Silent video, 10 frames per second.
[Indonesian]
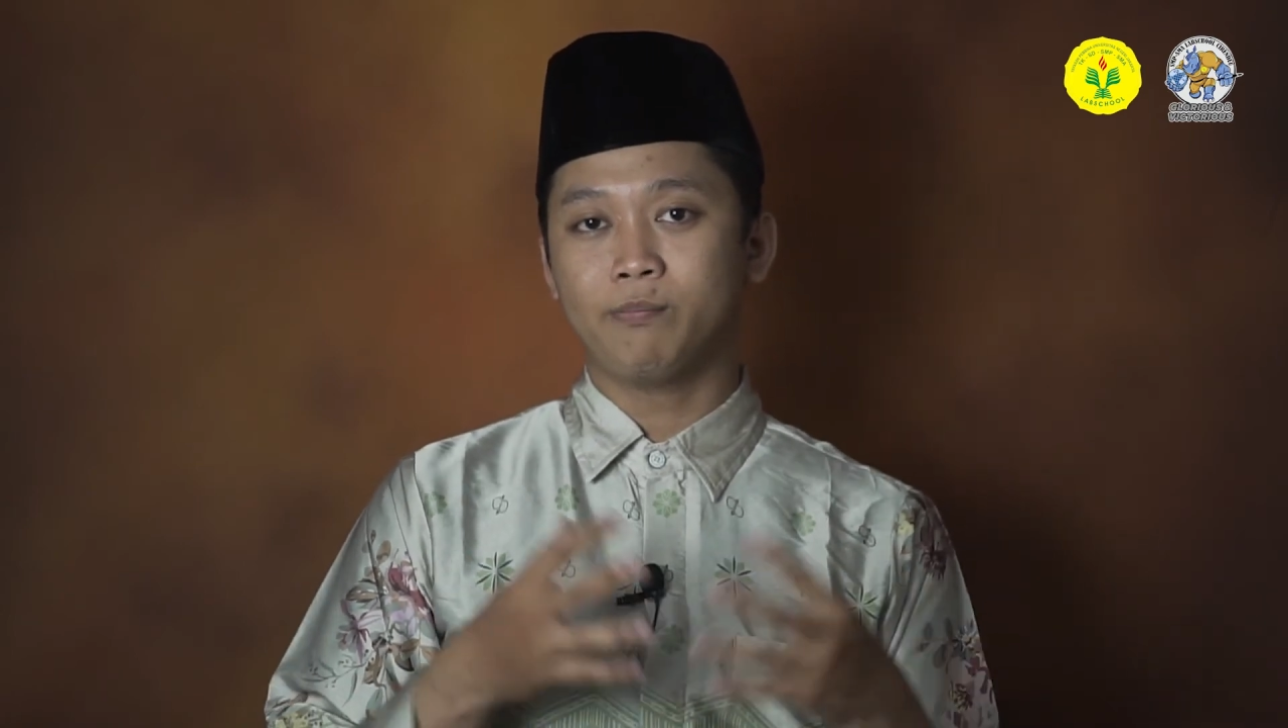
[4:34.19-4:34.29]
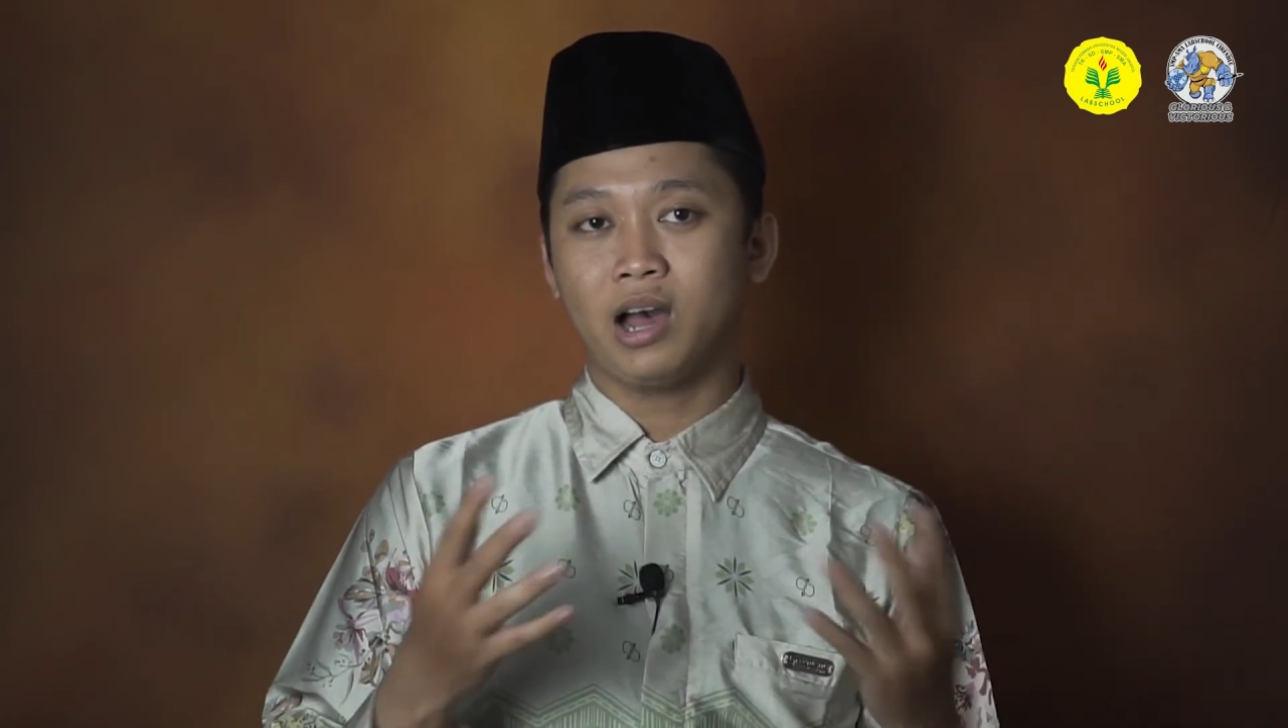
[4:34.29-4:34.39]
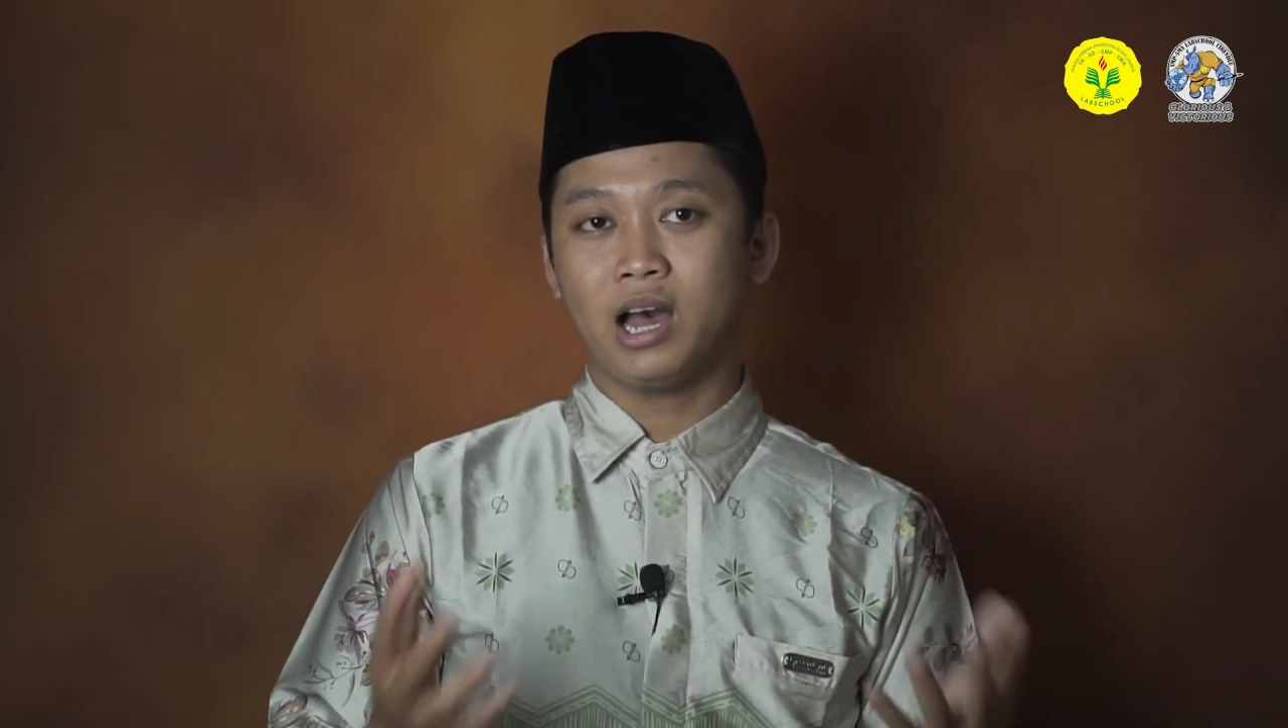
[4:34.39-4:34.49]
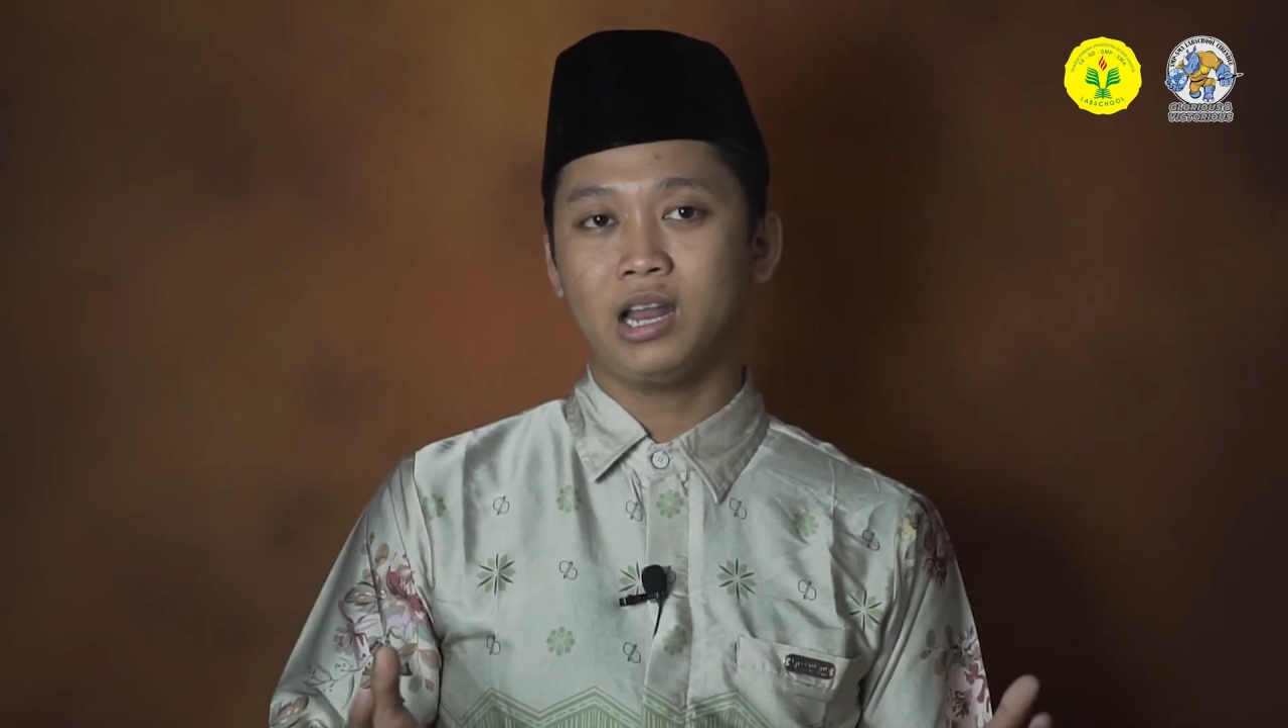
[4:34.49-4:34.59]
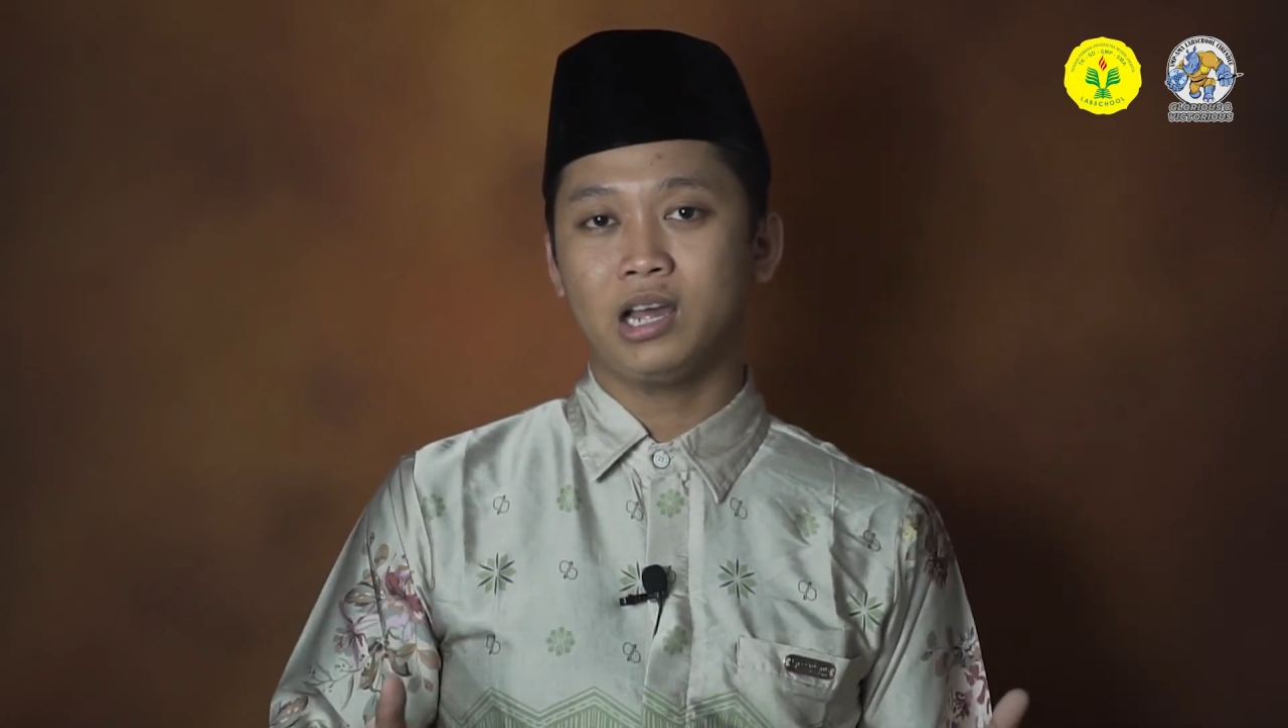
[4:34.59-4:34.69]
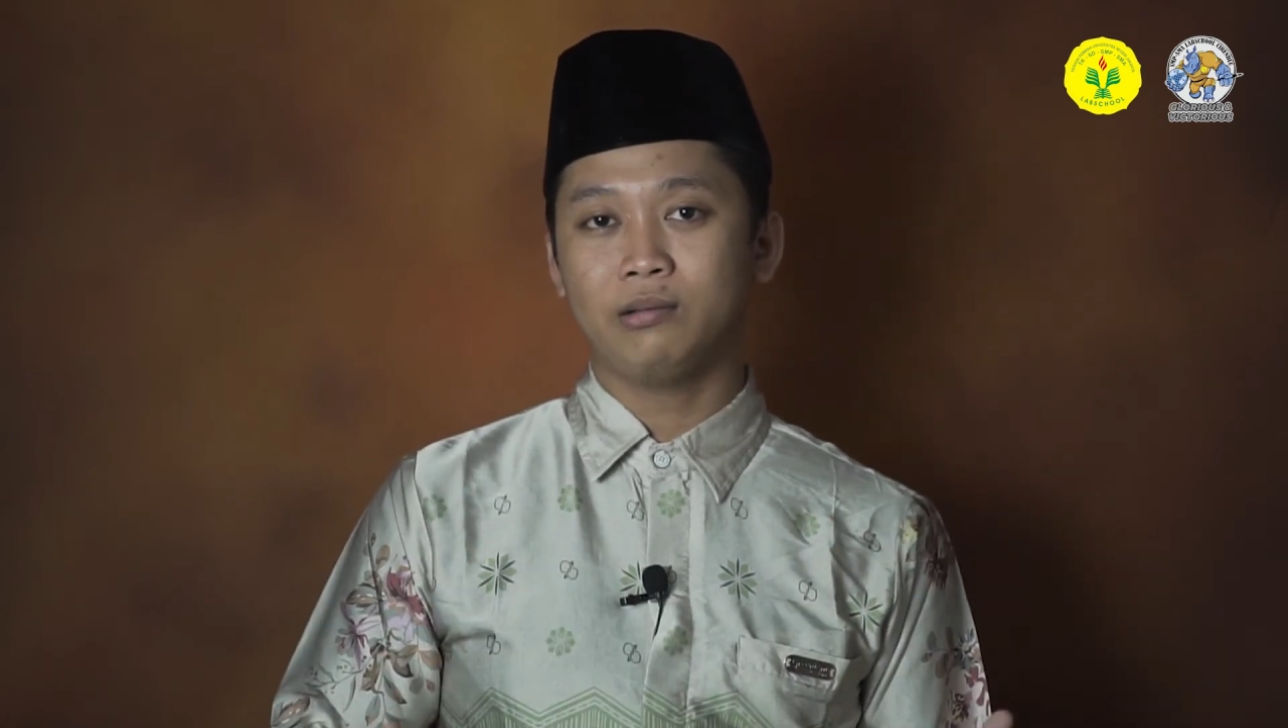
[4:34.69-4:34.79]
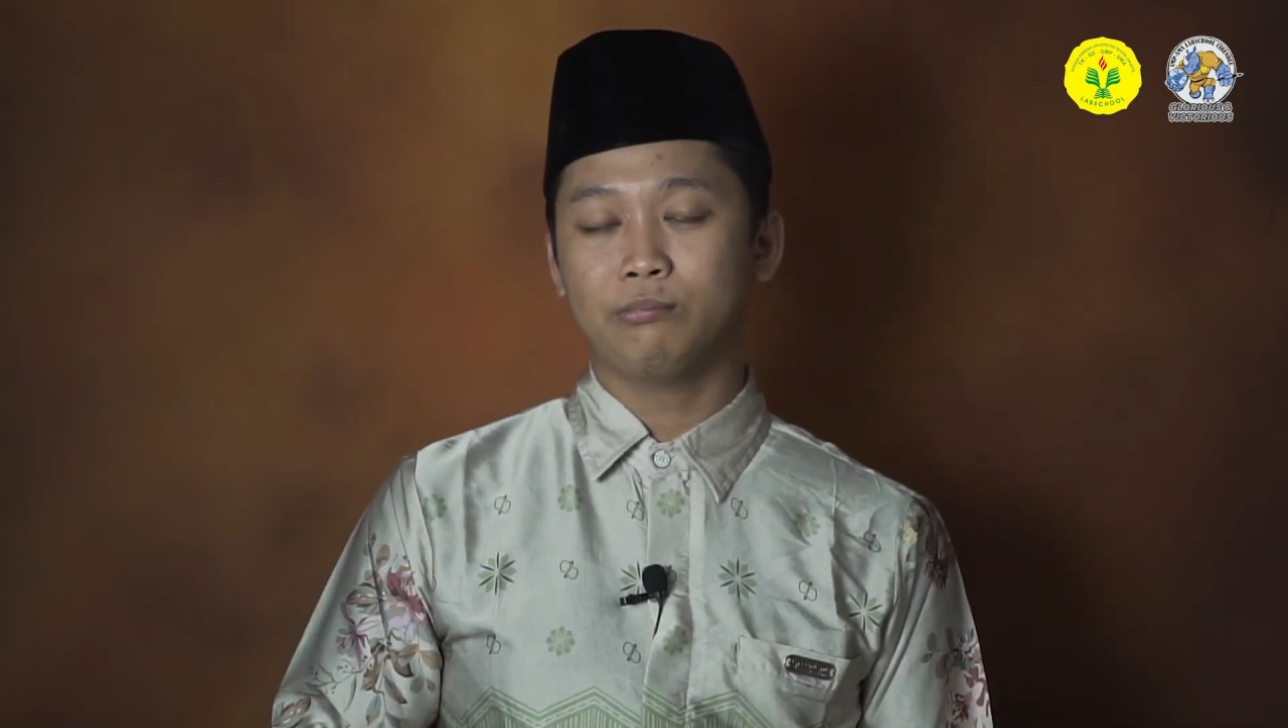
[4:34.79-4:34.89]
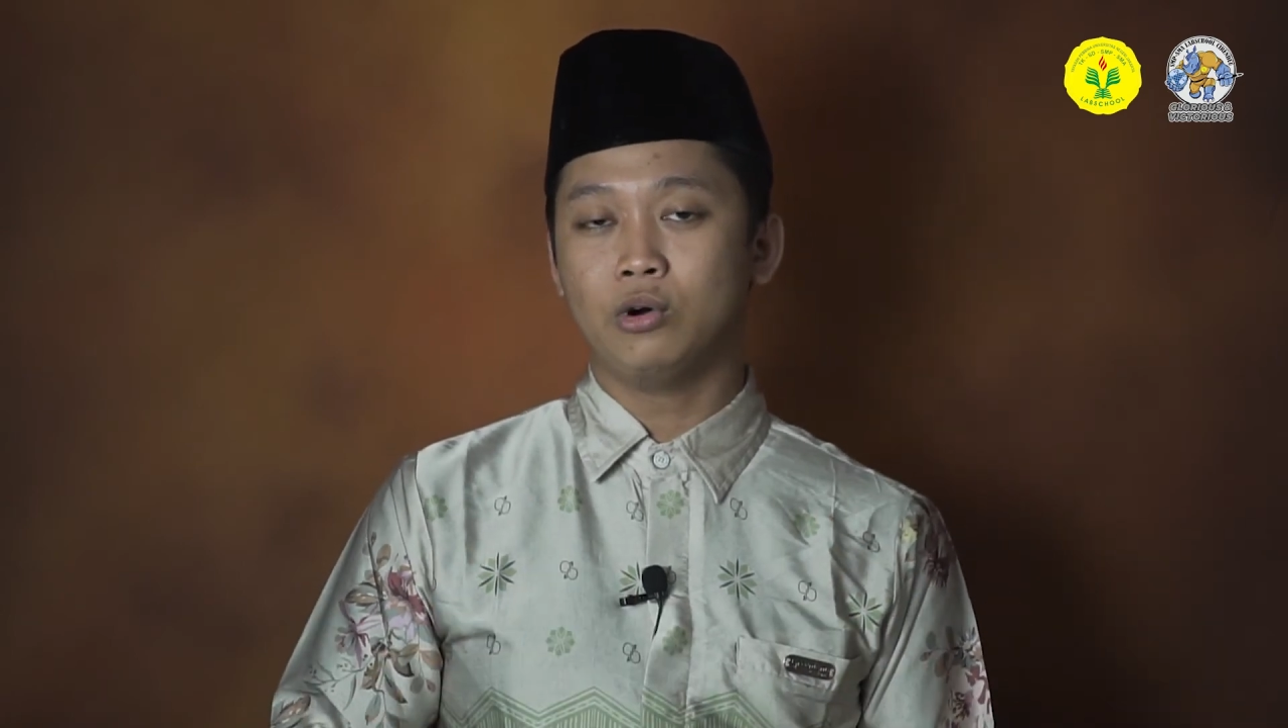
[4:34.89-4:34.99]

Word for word: pahala